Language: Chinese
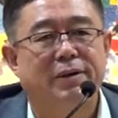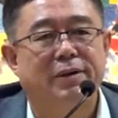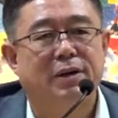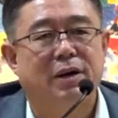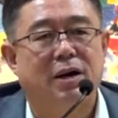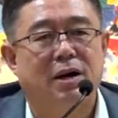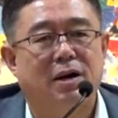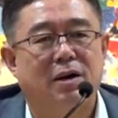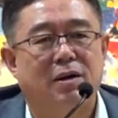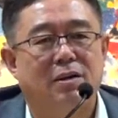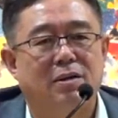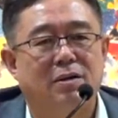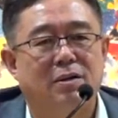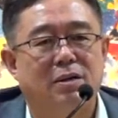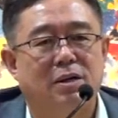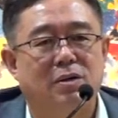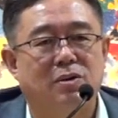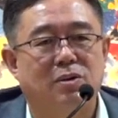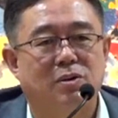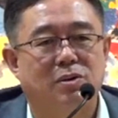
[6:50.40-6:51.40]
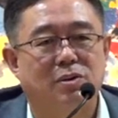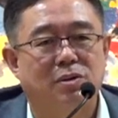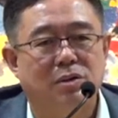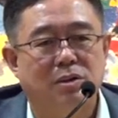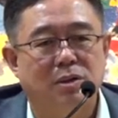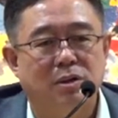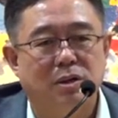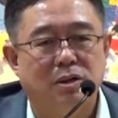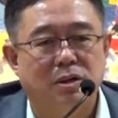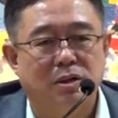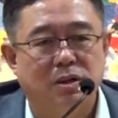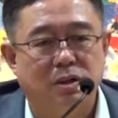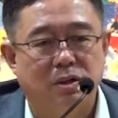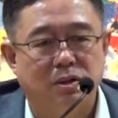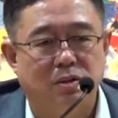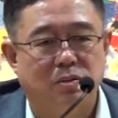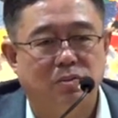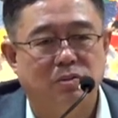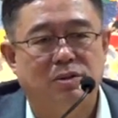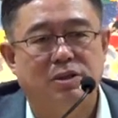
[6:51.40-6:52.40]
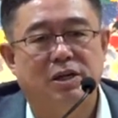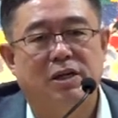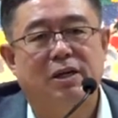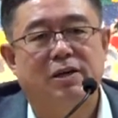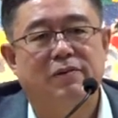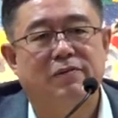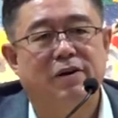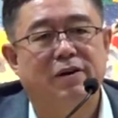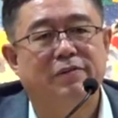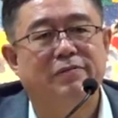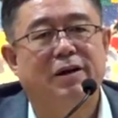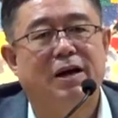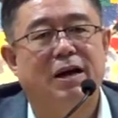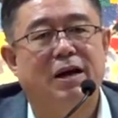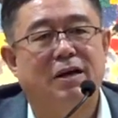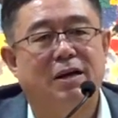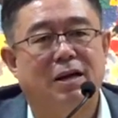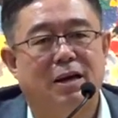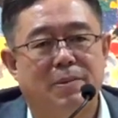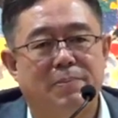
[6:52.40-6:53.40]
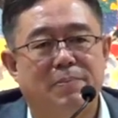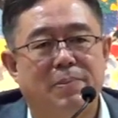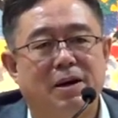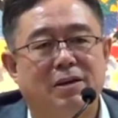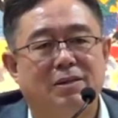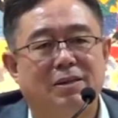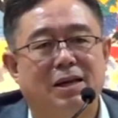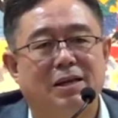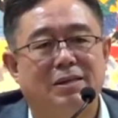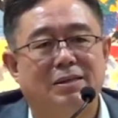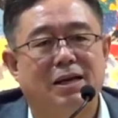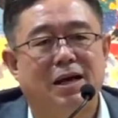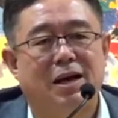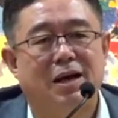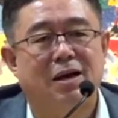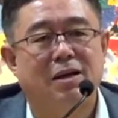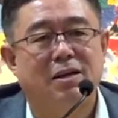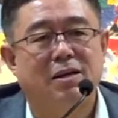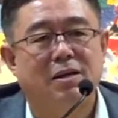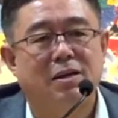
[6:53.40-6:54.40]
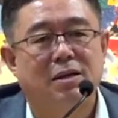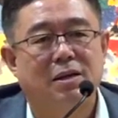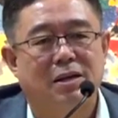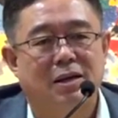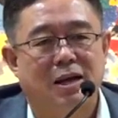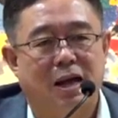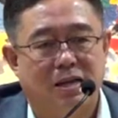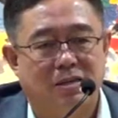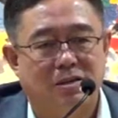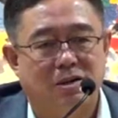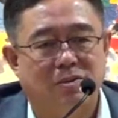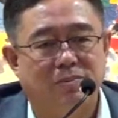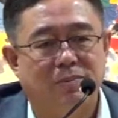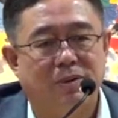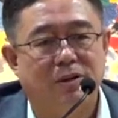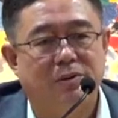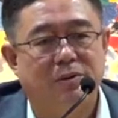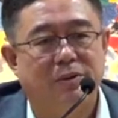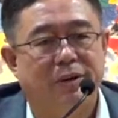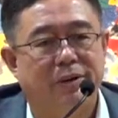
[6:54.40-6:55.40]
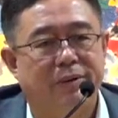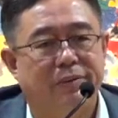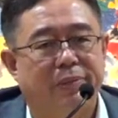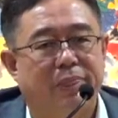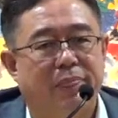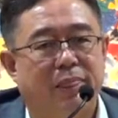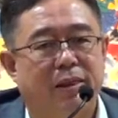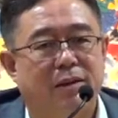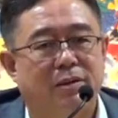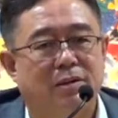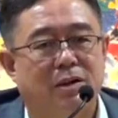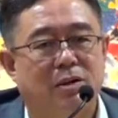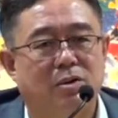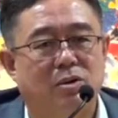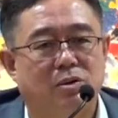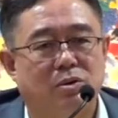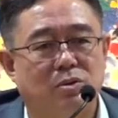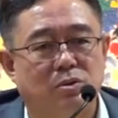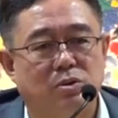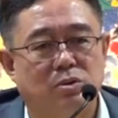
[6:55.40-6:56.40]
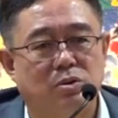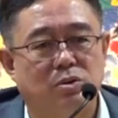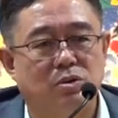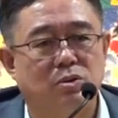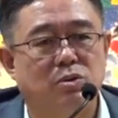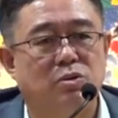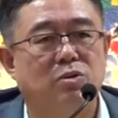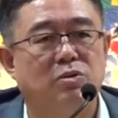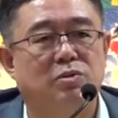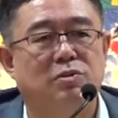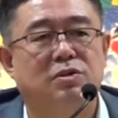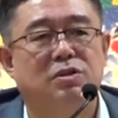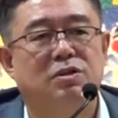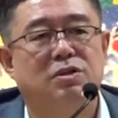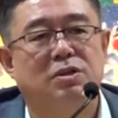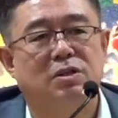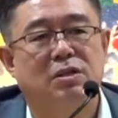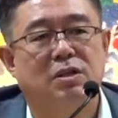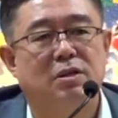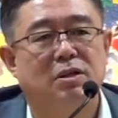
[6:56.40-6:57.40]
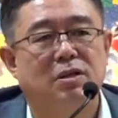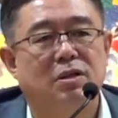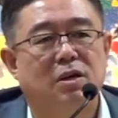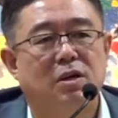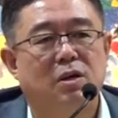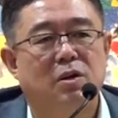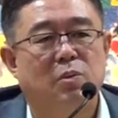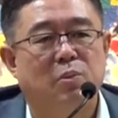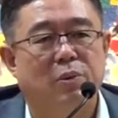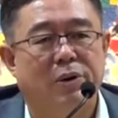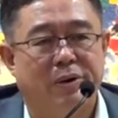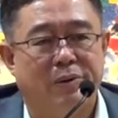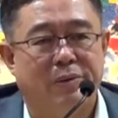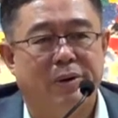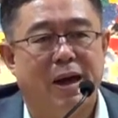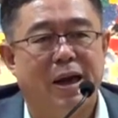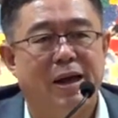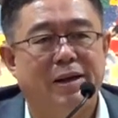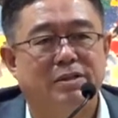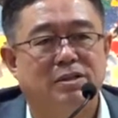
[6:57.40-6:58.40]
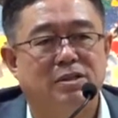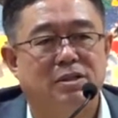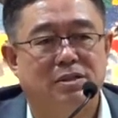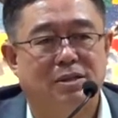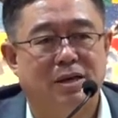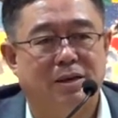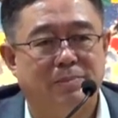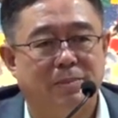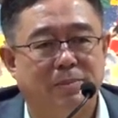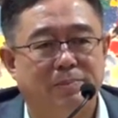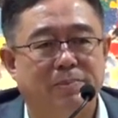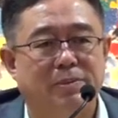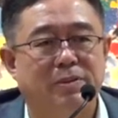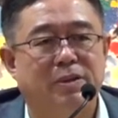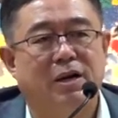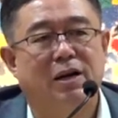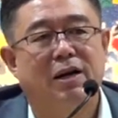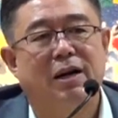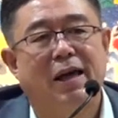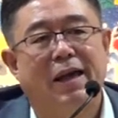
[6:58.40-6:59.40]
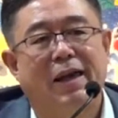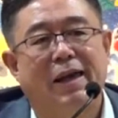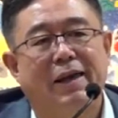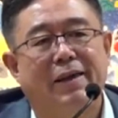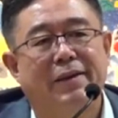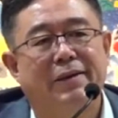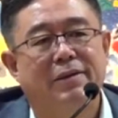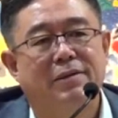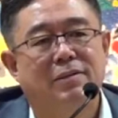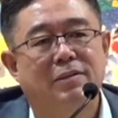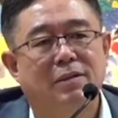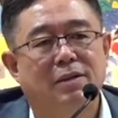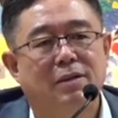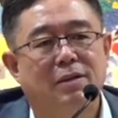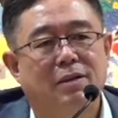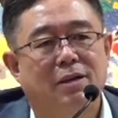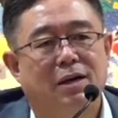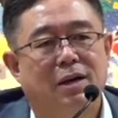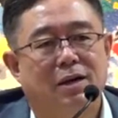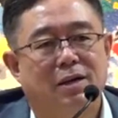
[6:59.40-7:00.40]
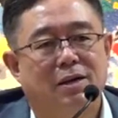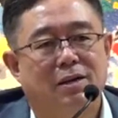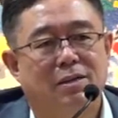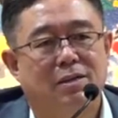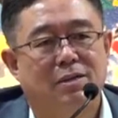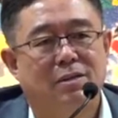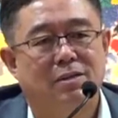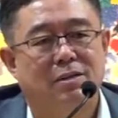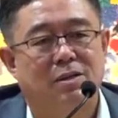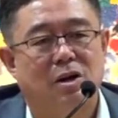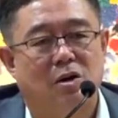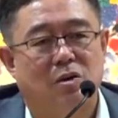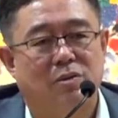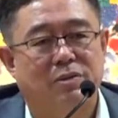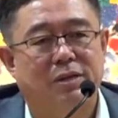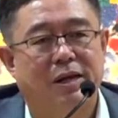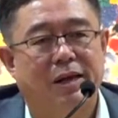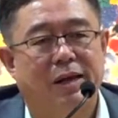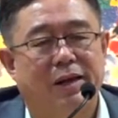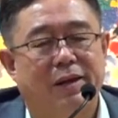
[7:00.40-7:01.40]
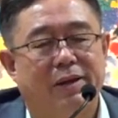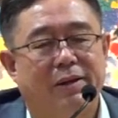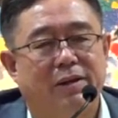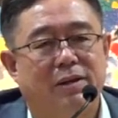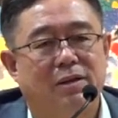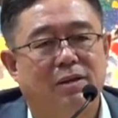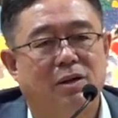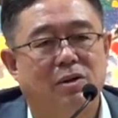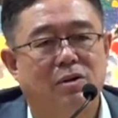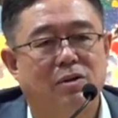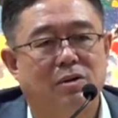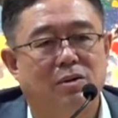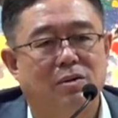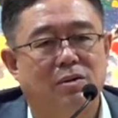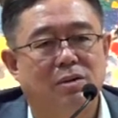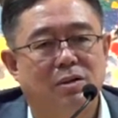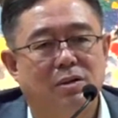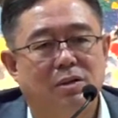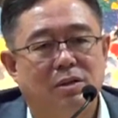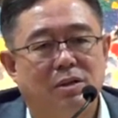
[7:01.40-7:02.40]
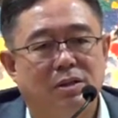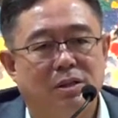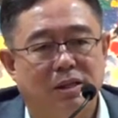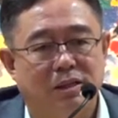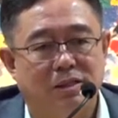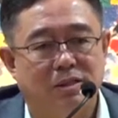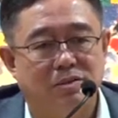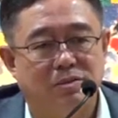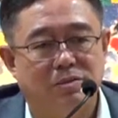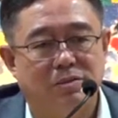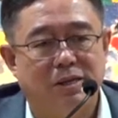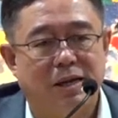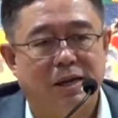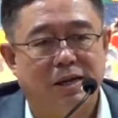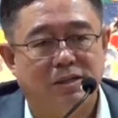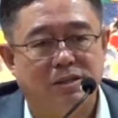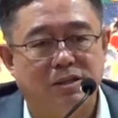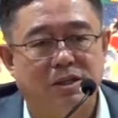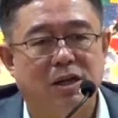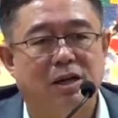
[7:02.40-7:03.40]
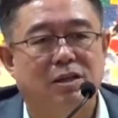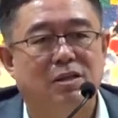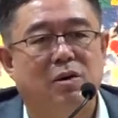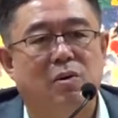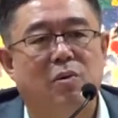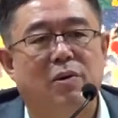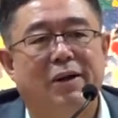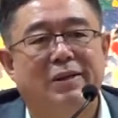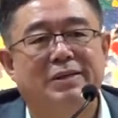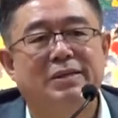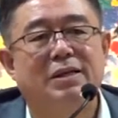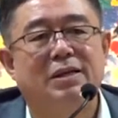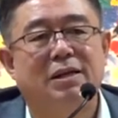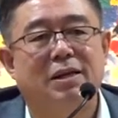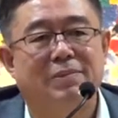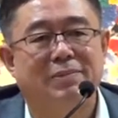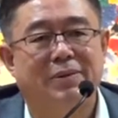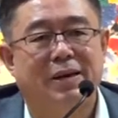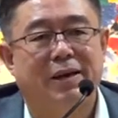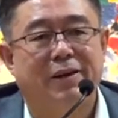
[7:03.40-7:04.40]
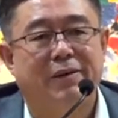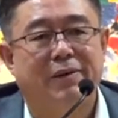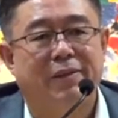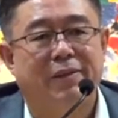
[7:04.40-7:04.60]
啊，然后用这个方法来帮大家改造命运，然后驱除自己的委员，使他们不能来啊讨债。然后你就在这样的环境里面，